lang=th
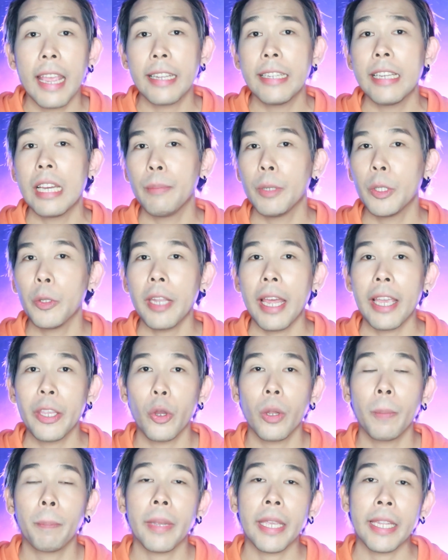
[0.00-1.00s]
ในเดือนมิถุนา
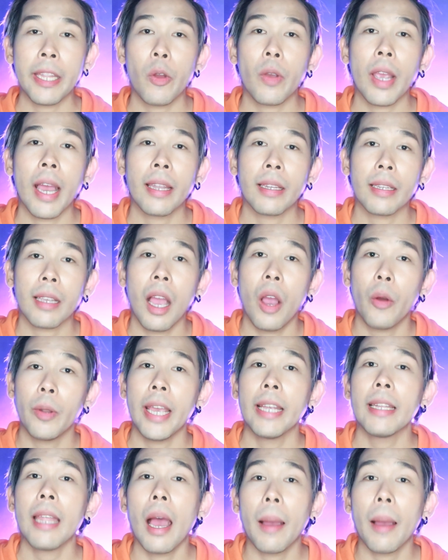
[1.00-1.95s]
ยนปีเดียวกันเขาได้